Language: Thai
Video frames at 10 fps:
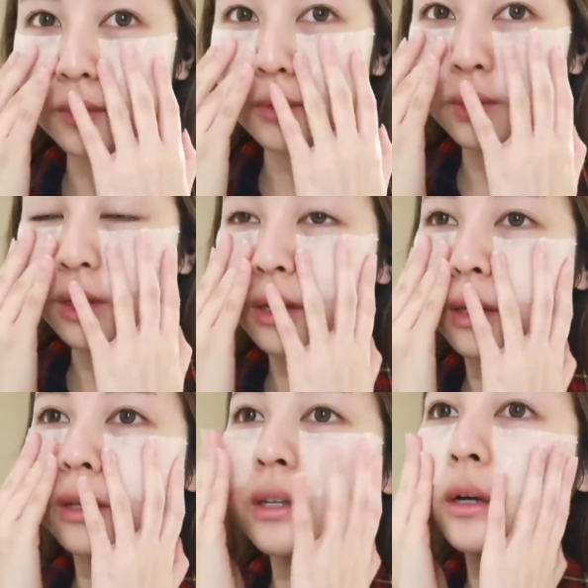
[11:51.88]
โอเค
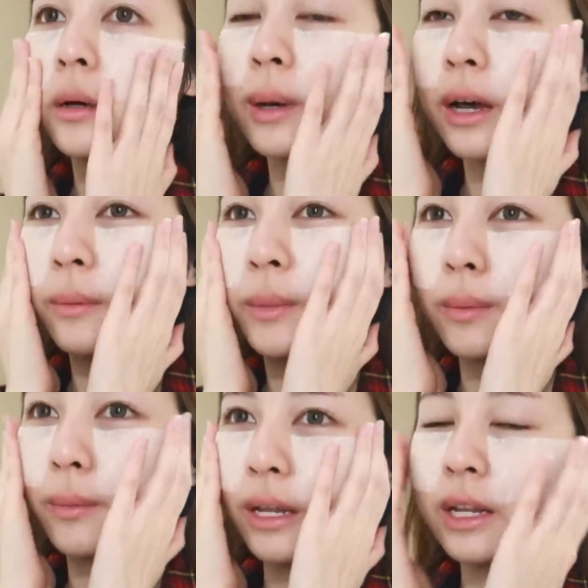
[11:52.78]
นี่ก็ผ่านมา
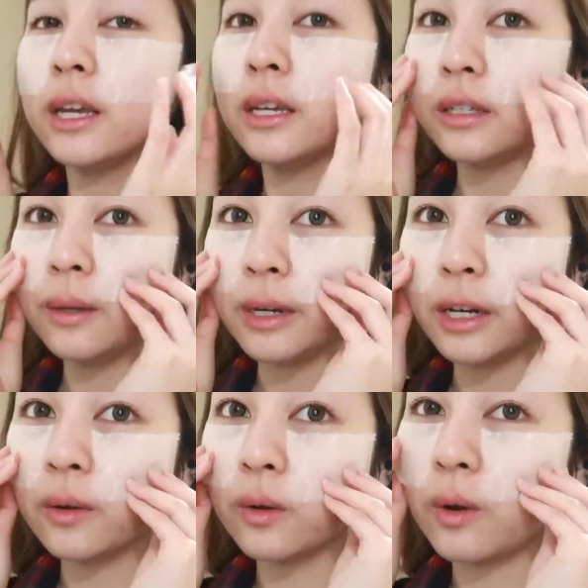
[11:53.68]
ประมาณ10 นา
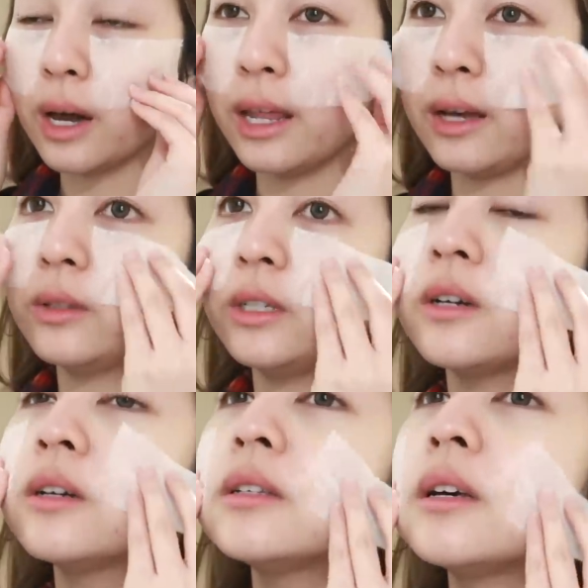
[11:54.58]
ทีกว่าๆแล้วจริง
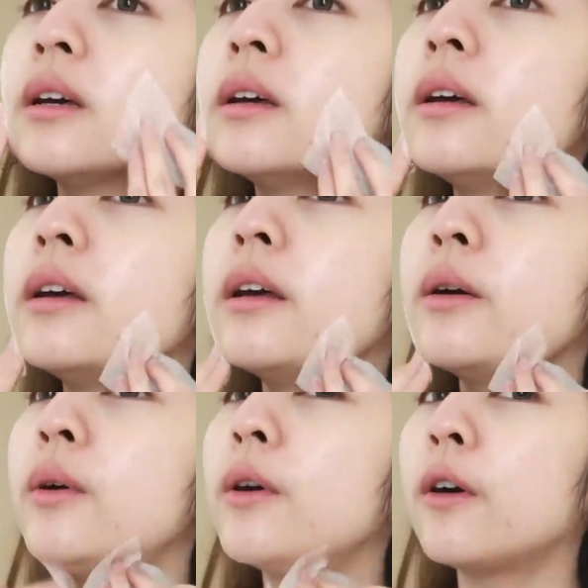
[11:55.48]
ก็จะ
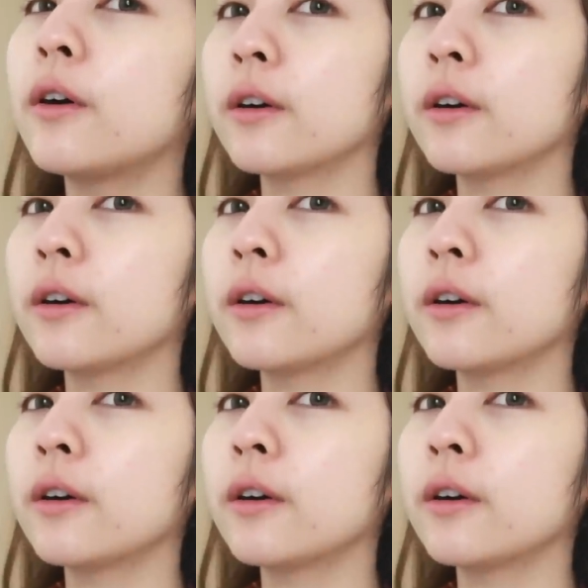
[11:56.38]
เอาออก